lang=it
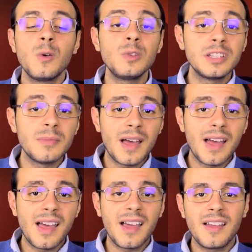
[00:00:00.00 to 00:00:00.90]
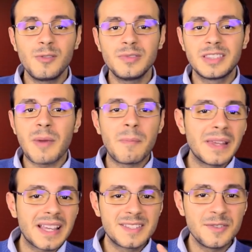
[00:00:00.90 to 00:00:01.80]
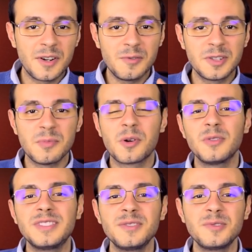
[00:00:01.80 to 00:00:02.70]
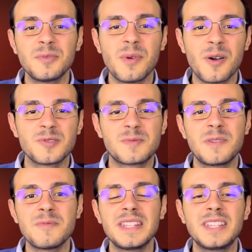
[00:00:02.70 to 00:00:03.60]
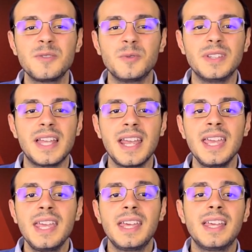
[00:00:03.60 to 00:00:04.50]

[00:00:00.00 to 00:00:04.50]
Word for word: Ultima, l'ultima applicazione, l'ultimo contenuto bonus prima di chiudere,